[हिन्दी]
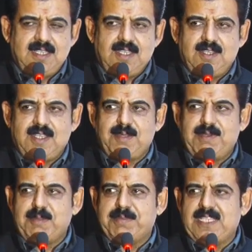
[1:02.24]
और
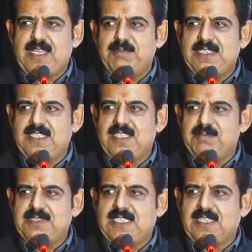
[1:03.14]
हमारे प्रधानमंत्री
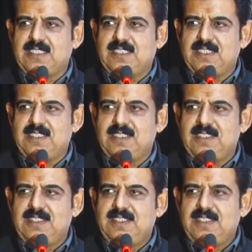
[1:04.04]
हमेशा कहते हैं
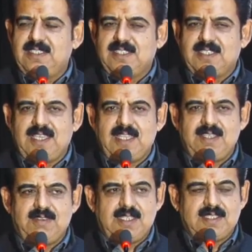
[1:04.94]
कि
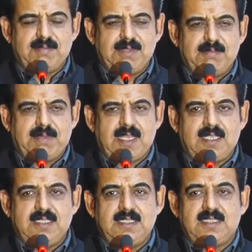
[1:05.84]
आने वाला समय
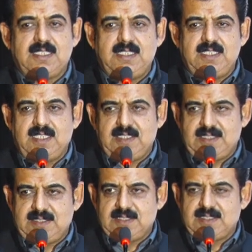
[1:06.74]
भारत डिजिटल इंडिया
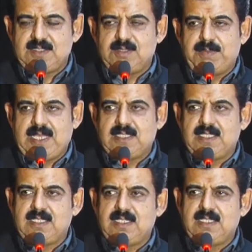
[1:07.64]
जो बात
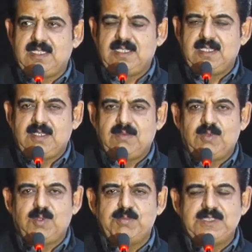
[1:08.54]
है
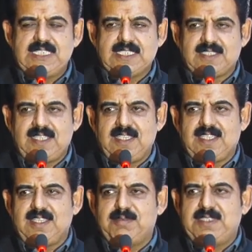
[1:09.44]
वो मुझे लगता है
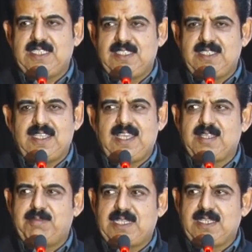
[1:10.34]
कि अब धीरे धीरे
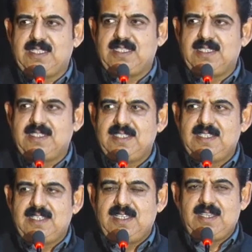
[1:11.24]
आगे बढ़ रही है
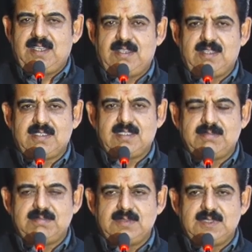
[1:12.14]
और
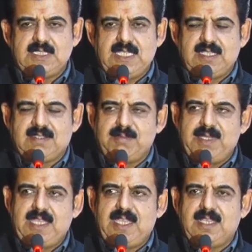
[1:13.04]
एक
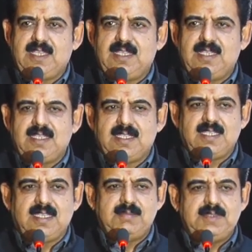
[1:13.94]
समय आएगा
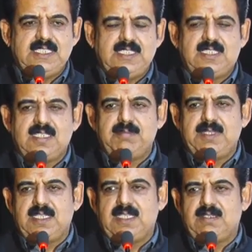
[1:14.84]
कि हम डिजिटल
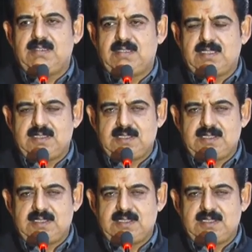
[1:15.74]
में और